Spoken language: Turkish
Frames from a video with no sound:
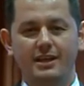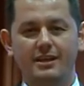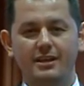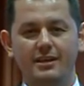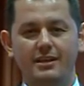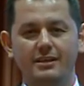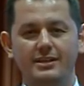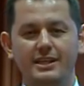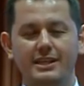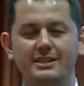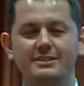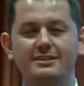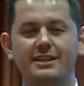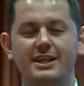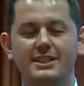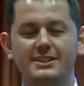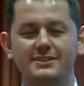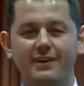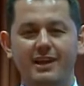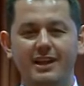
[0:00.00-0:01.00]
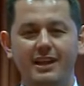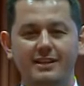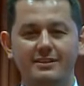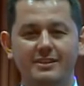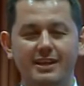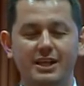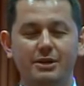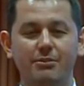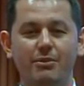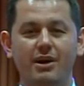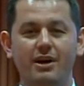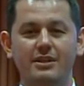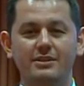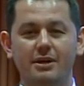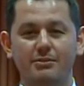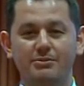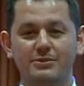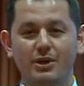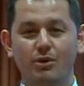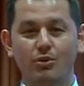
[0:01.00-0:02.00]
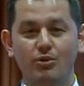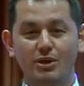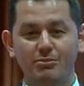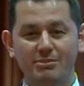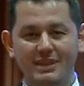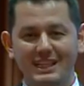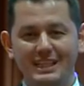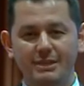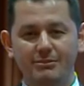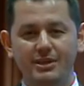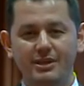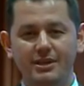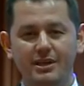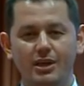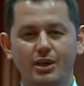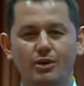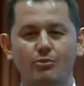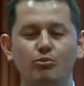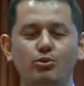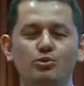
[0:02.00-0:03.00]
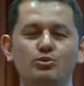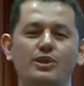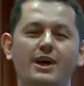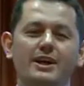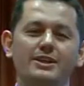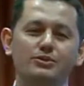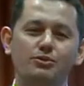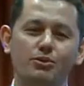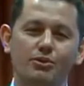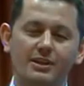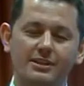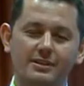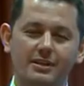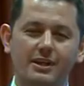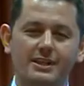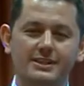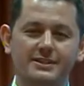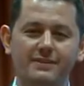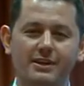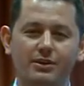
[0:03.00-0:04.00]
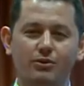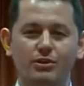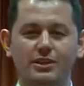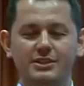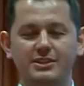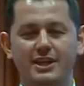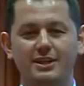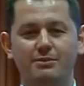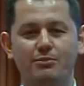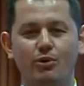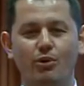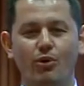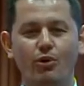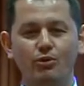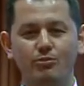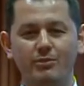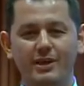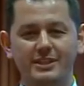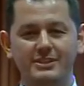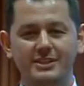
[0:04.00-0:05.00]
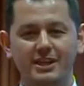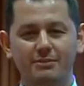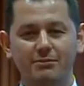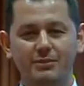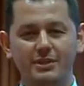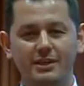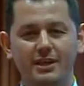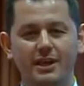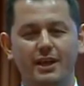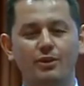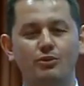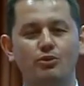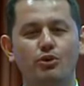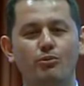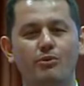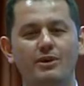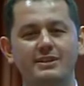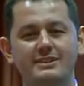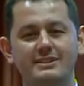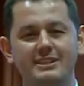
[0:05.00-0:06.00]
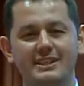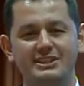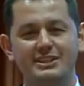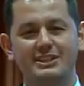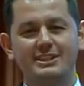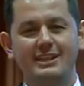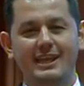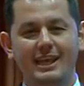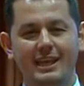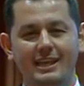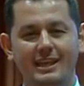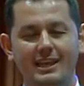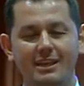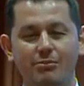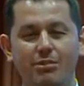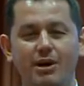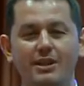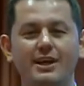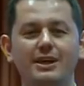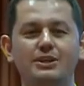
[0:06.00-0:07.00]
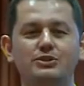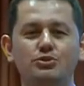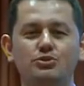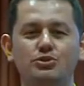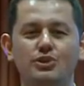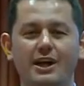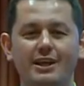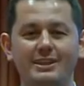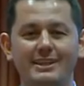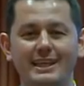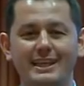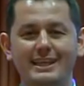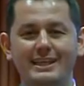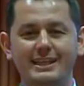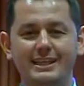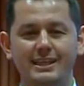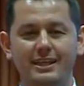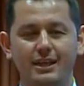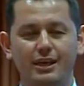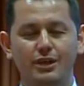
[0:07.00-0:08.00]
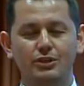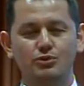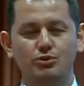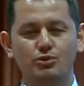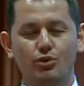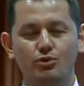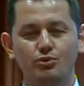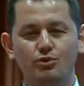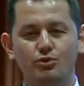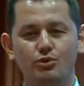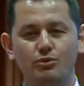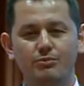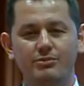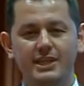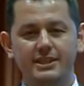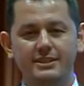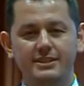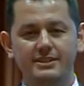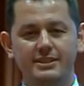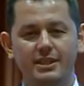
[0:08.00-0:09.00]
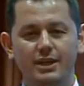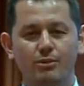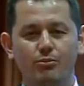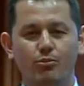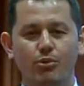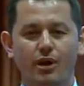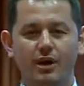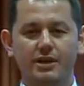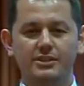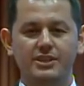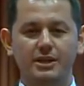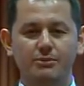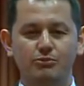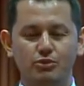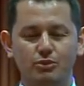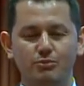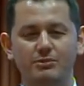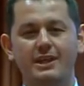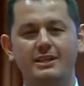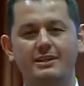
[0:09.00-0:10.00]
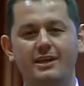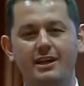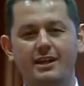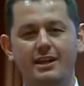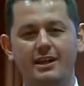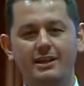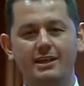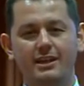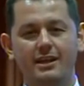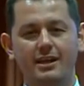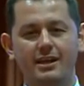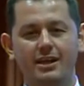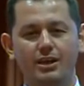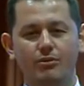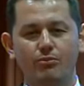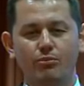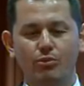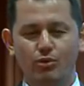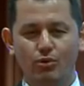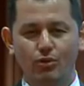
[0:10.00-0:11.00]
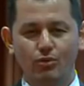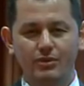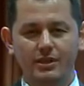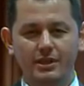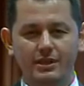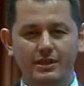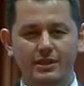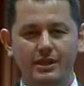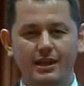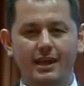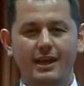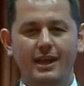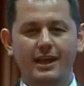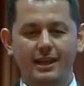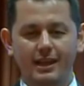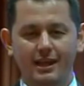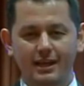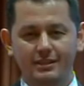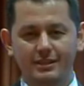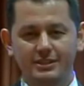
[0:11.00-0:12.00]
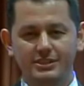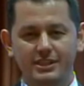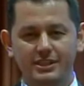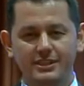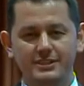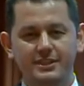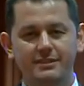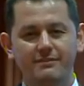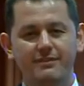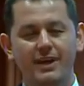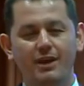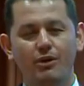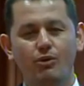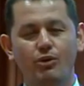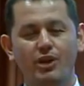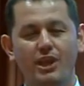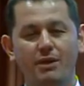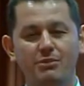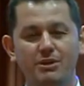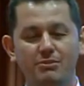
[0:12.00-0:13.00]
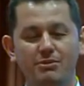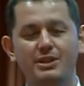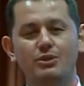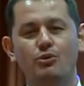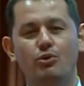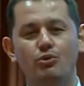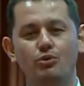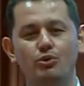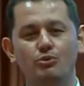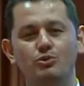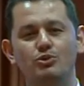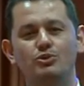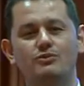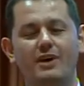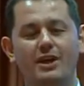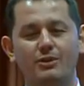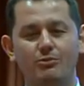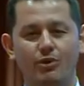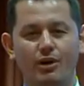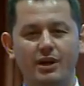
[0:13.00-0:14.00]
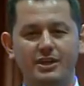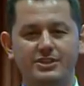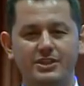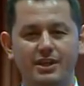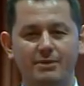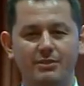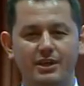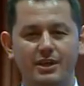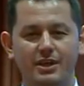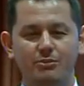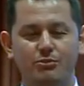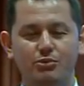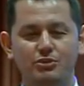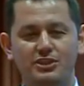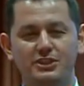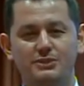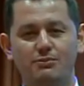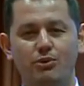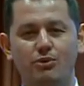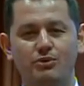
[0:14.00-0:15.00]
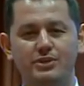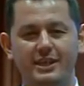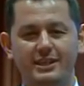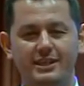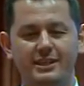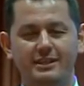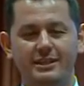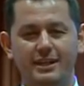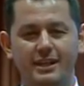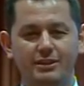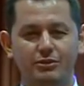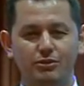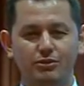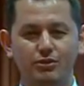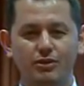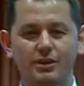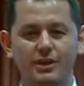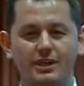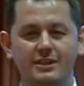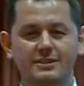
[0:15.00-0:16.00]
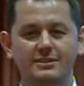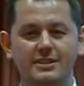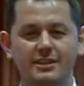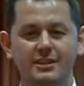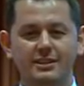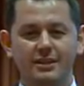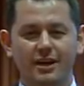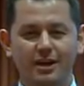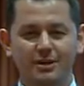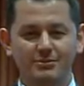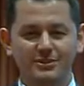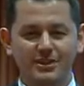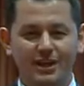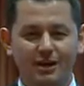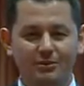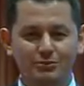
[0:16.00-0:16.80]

e, yeni transferler takıma adapte olabildi mi? Bundan sonra transfer olacak mı, olmayacak mı? Thomas Necip'le ilgili, Balah Cucak'la ilgili son durum nedir? Bu akşam tüm detaylarıyla bu konuları ele alacağız ve önemli bir konumuz var bu akşam. Bursa Spor Teknik Direktörü Sayın Hamza